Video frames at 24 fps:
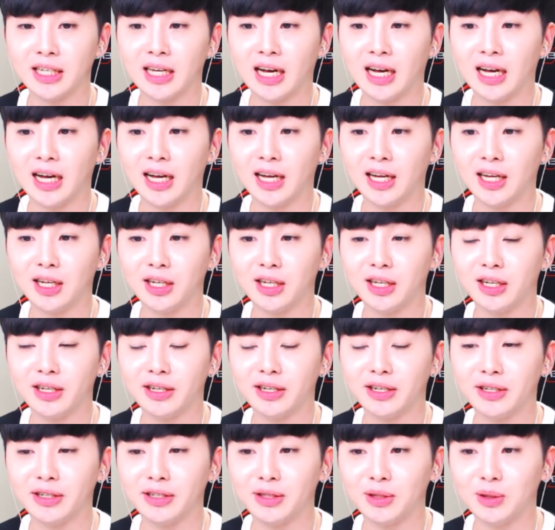No,
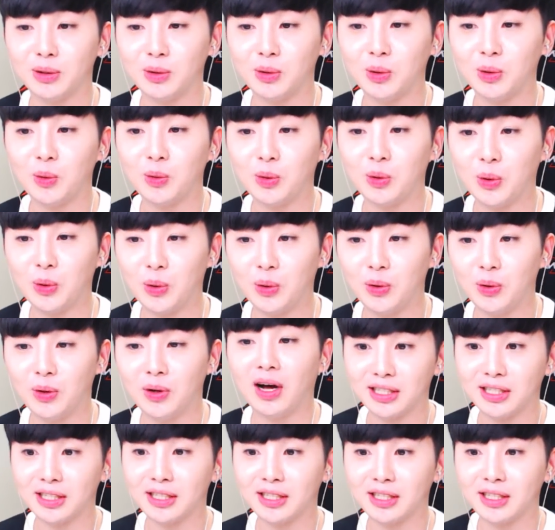no. No, no?
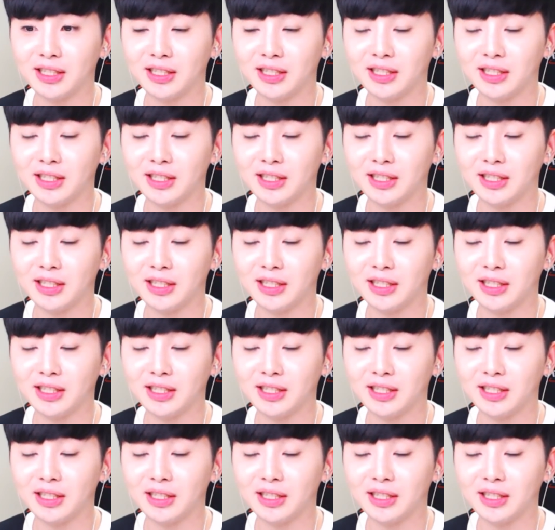어,